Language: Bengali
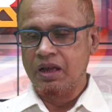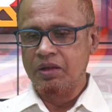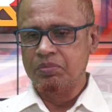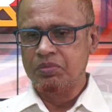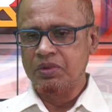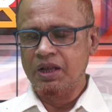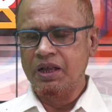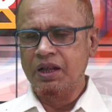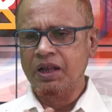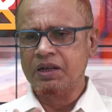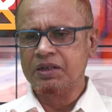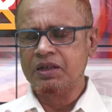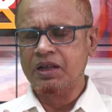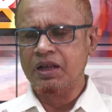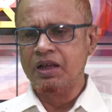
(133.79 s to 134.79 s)
আপনার
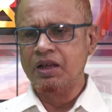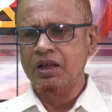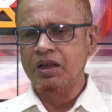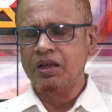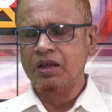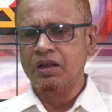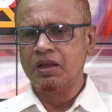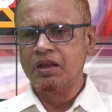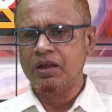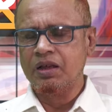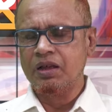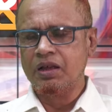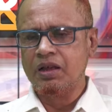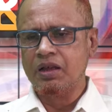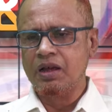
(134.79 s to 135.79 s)
একটা
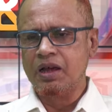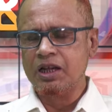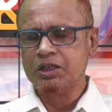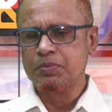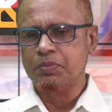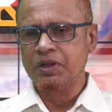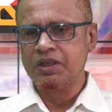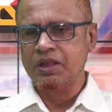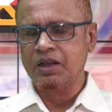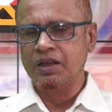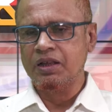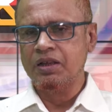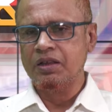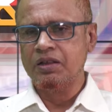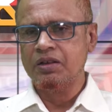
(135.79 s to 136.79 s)

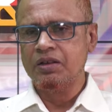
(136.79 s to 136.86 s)
হাসপাতালে